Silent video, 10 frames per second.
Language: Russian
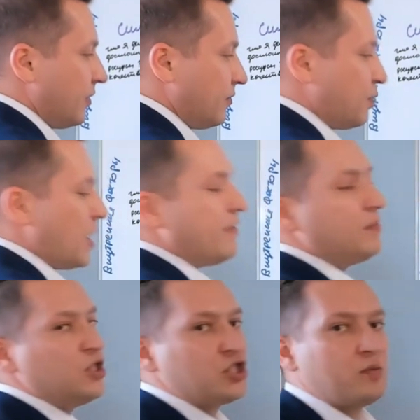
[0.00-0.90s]
в
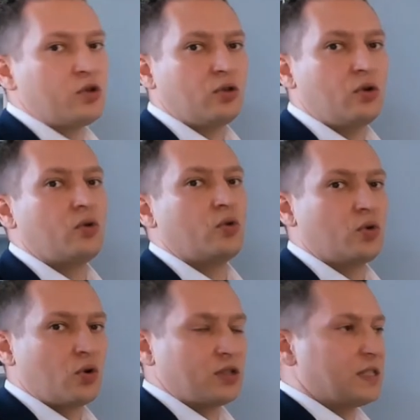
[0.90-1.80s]
правом нижнем углу
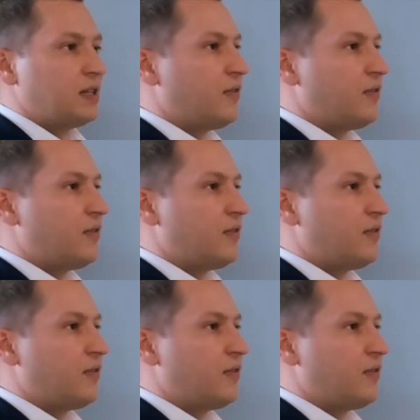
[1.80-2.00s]
угрозы.